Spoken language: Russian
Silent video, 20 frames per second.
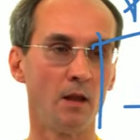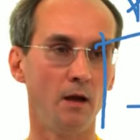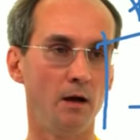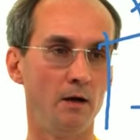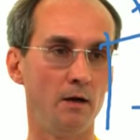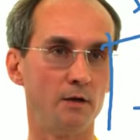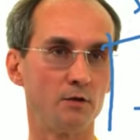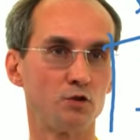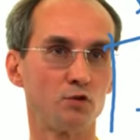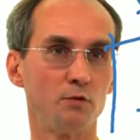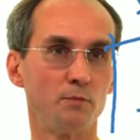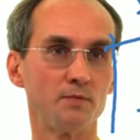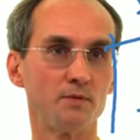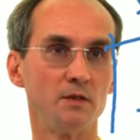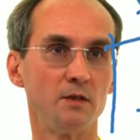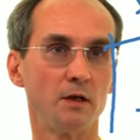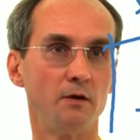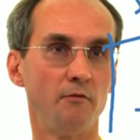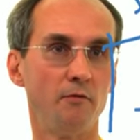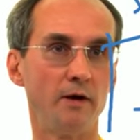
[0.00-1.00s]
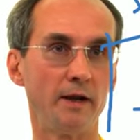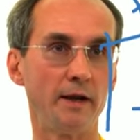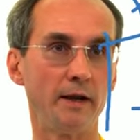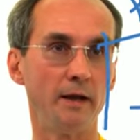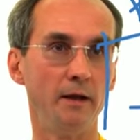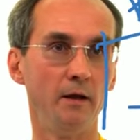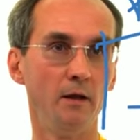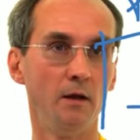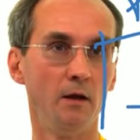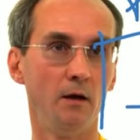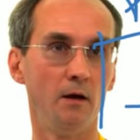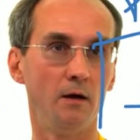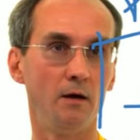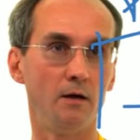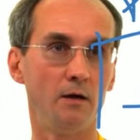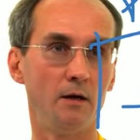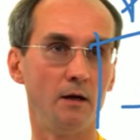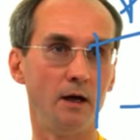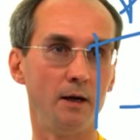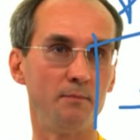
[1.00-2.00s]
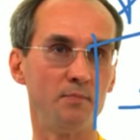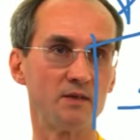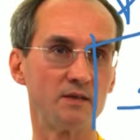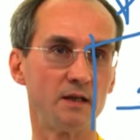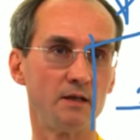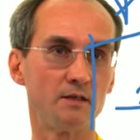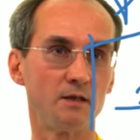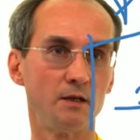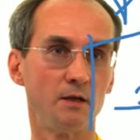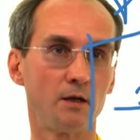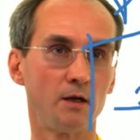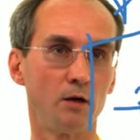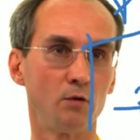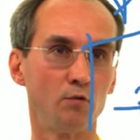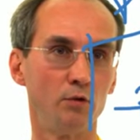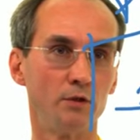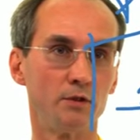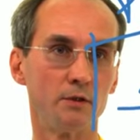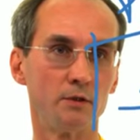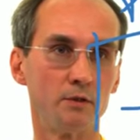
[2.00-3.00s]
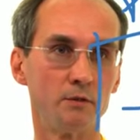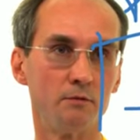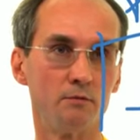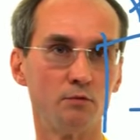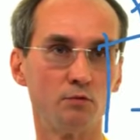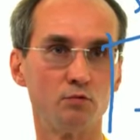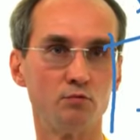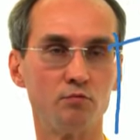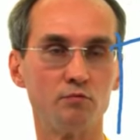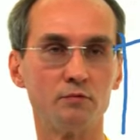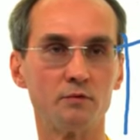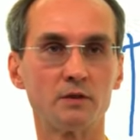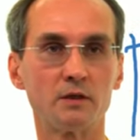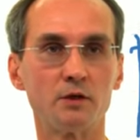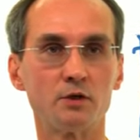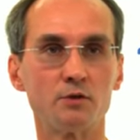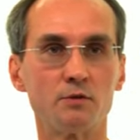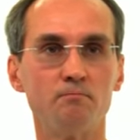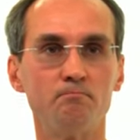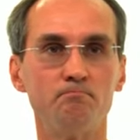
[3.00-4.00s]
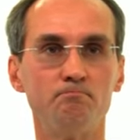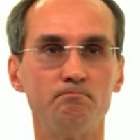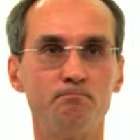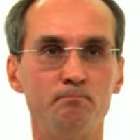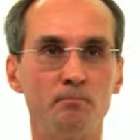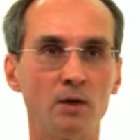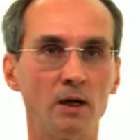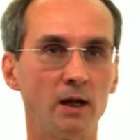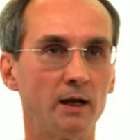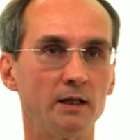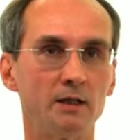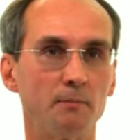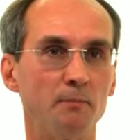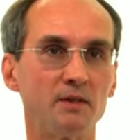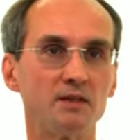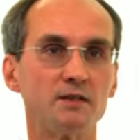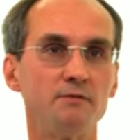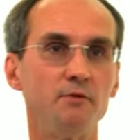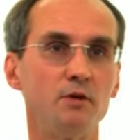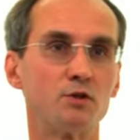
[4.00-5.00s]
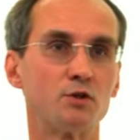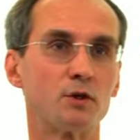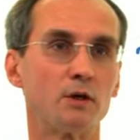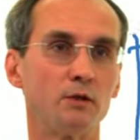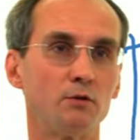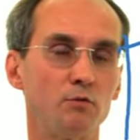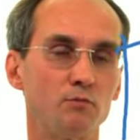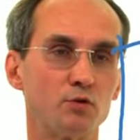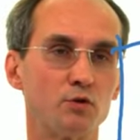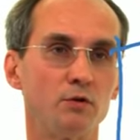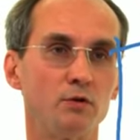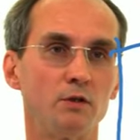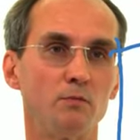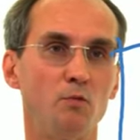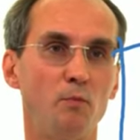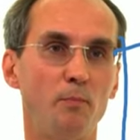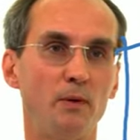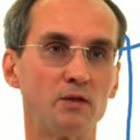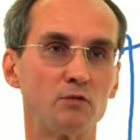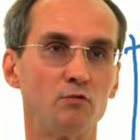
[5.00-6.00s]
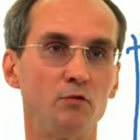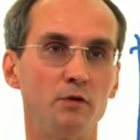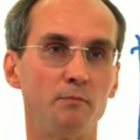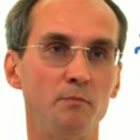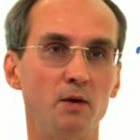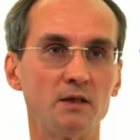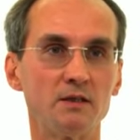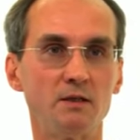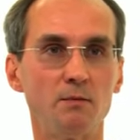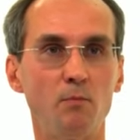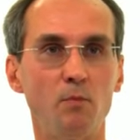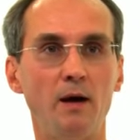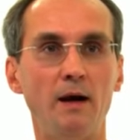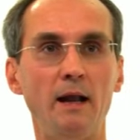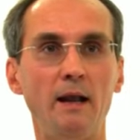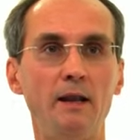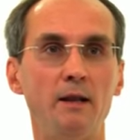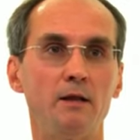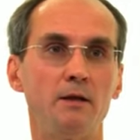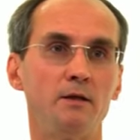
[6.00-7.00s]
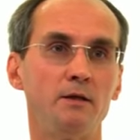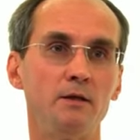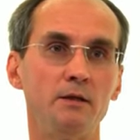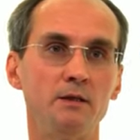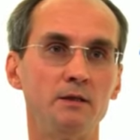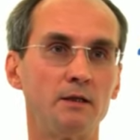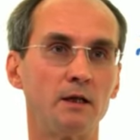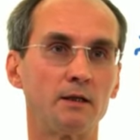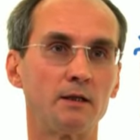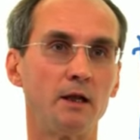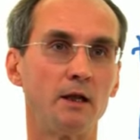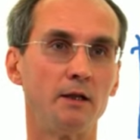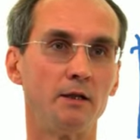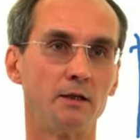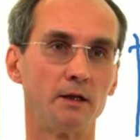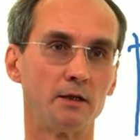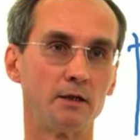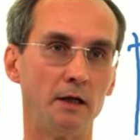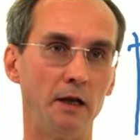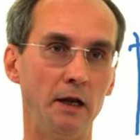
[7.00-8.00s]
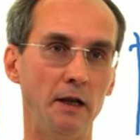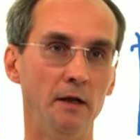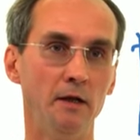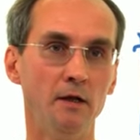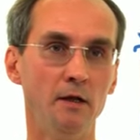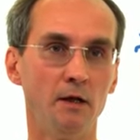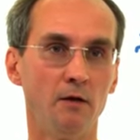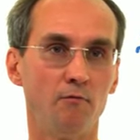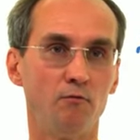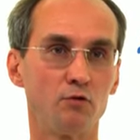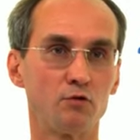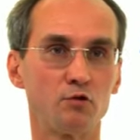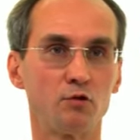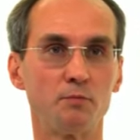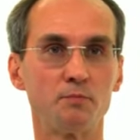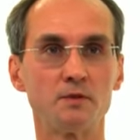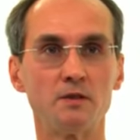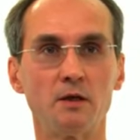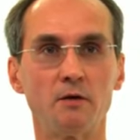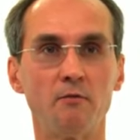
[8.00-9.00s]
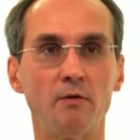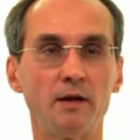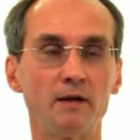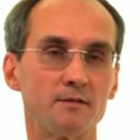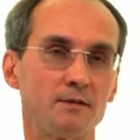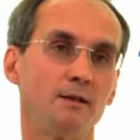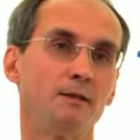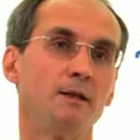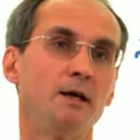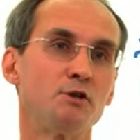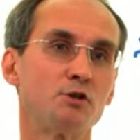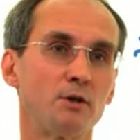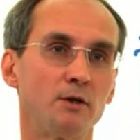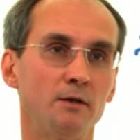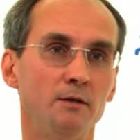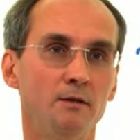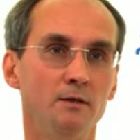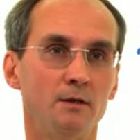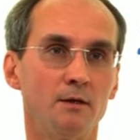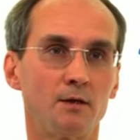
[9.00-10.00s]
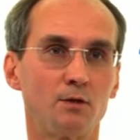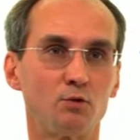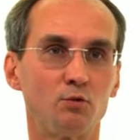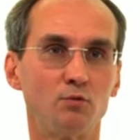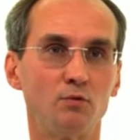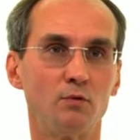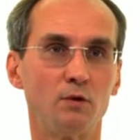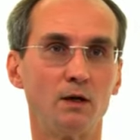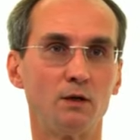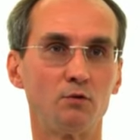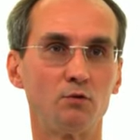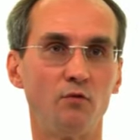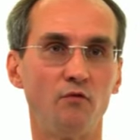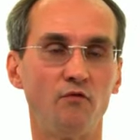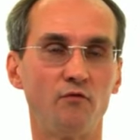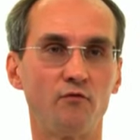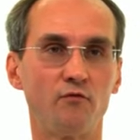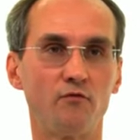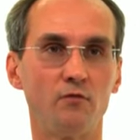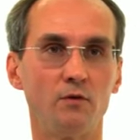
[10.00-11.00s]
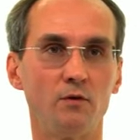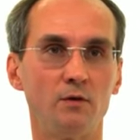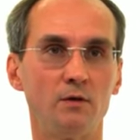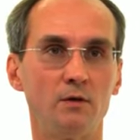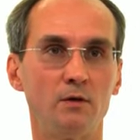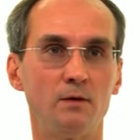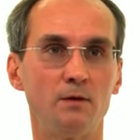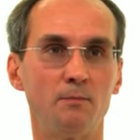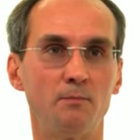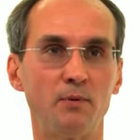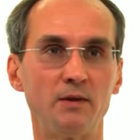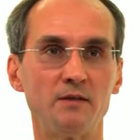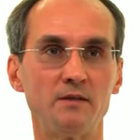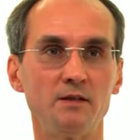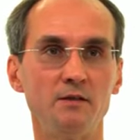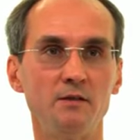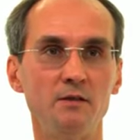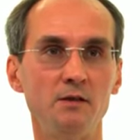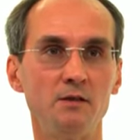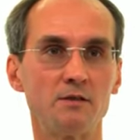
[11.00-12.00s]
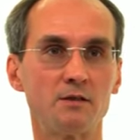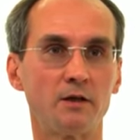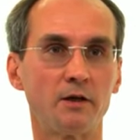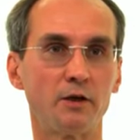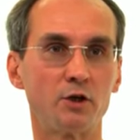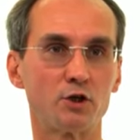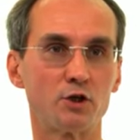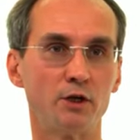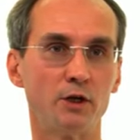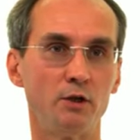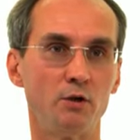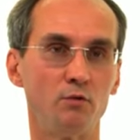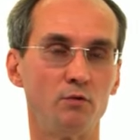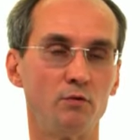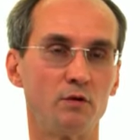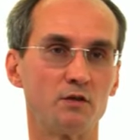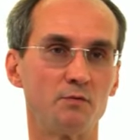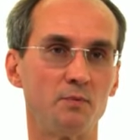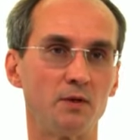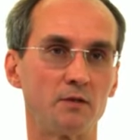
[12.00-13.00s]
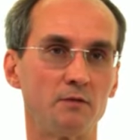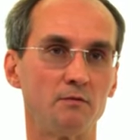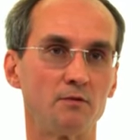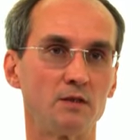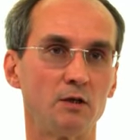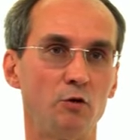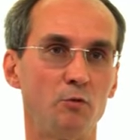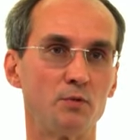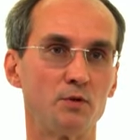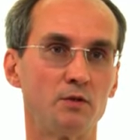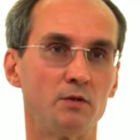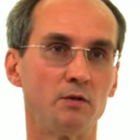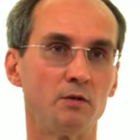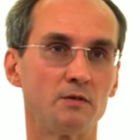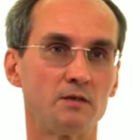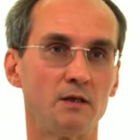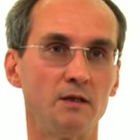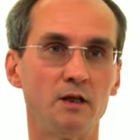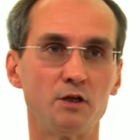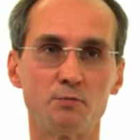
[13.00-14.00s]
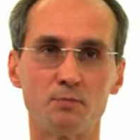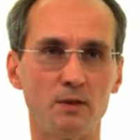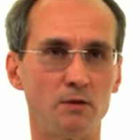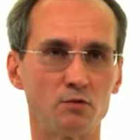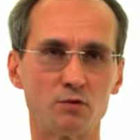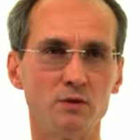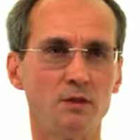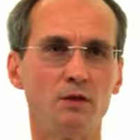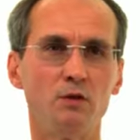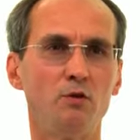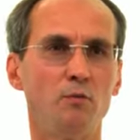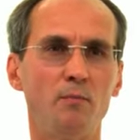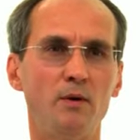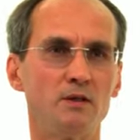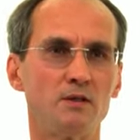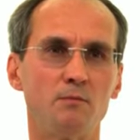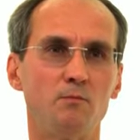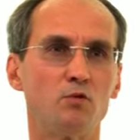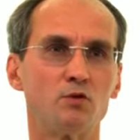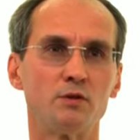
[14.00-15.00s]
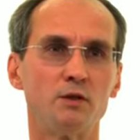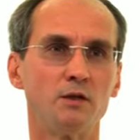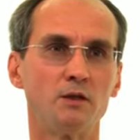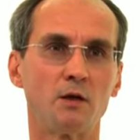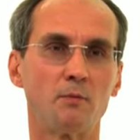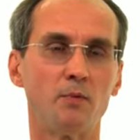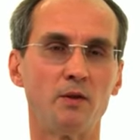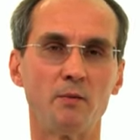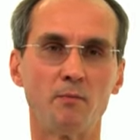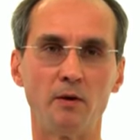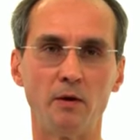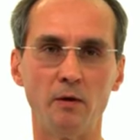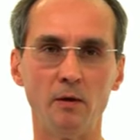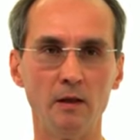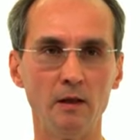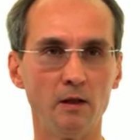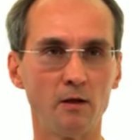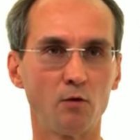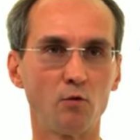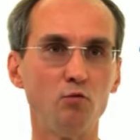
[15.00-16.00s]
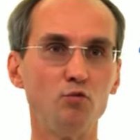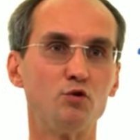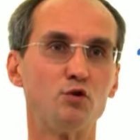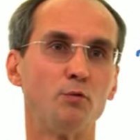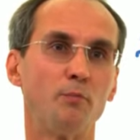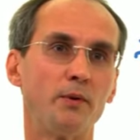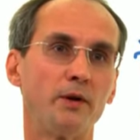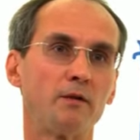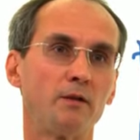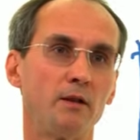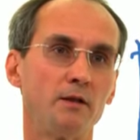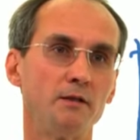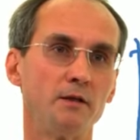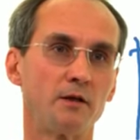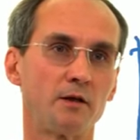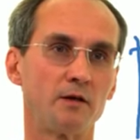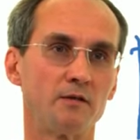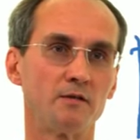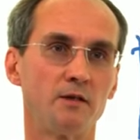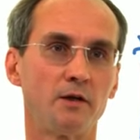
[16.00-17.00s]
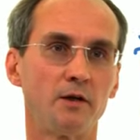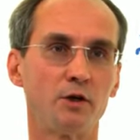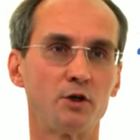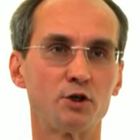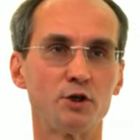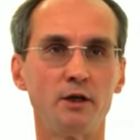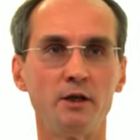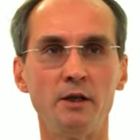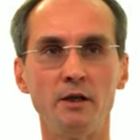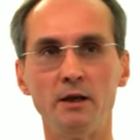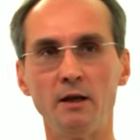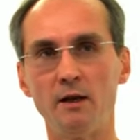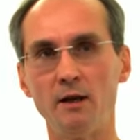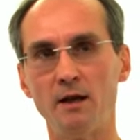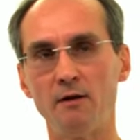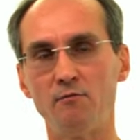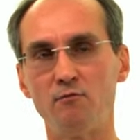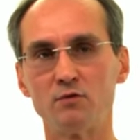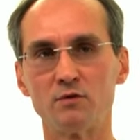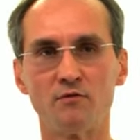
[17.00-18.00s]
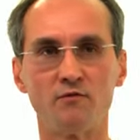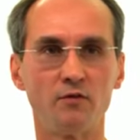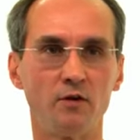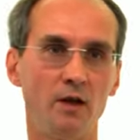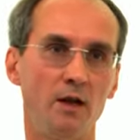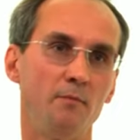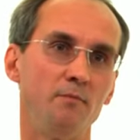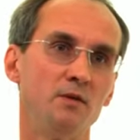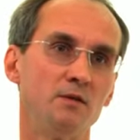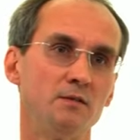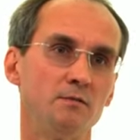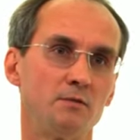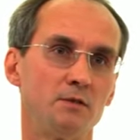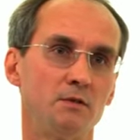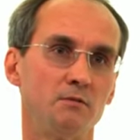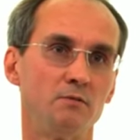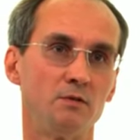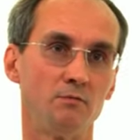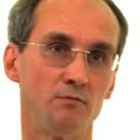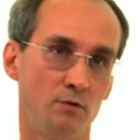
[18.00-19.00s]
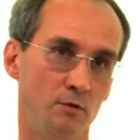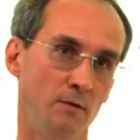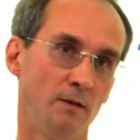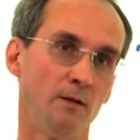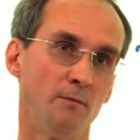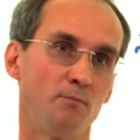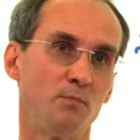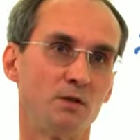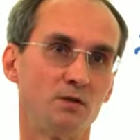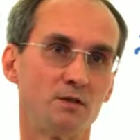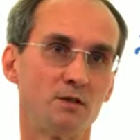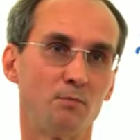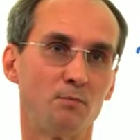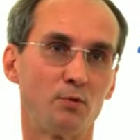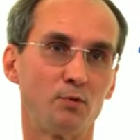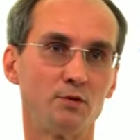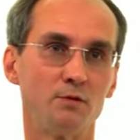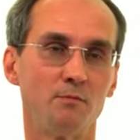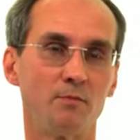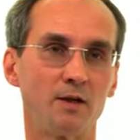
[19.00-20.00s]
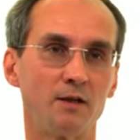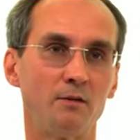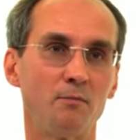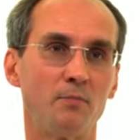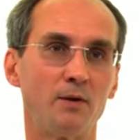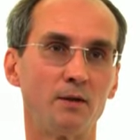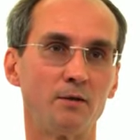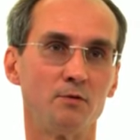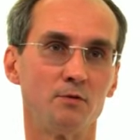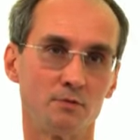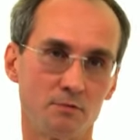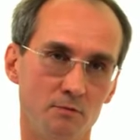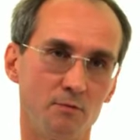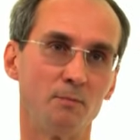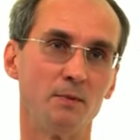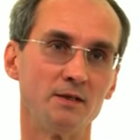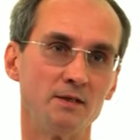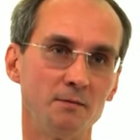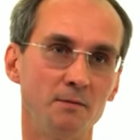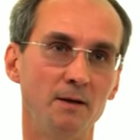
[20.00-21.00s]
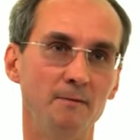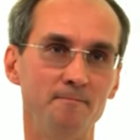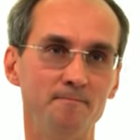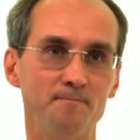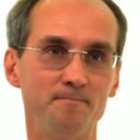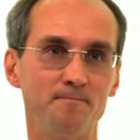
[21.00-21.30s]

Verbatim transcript: А, собственно говоря, а, обязательно какой-то, ну, скажем, какая-то подсветочка о том, что это ему подходит максимально и так далее, и так далее. Вот, собственно говоря, задачка. Кто готов а, присоединиться к решению экспертного сообщества этой задачи, потому что на ее базе можно, я так понимаю, куча прикладных разных решений и для вузов, и для бизнеса, и всего. Милости просим, рады партнерству. Спасибо.